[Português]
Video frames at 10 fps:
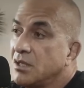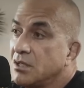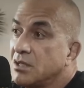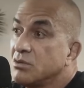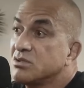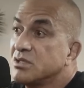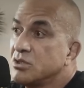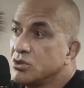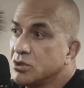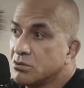E tenho
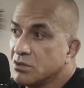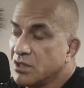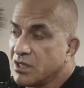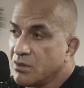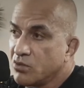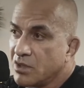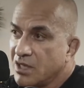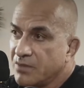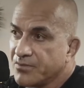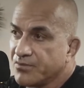seis títulos lá em Abu
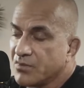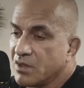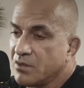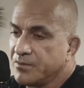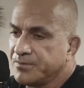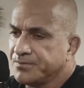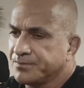Dhabi. Então.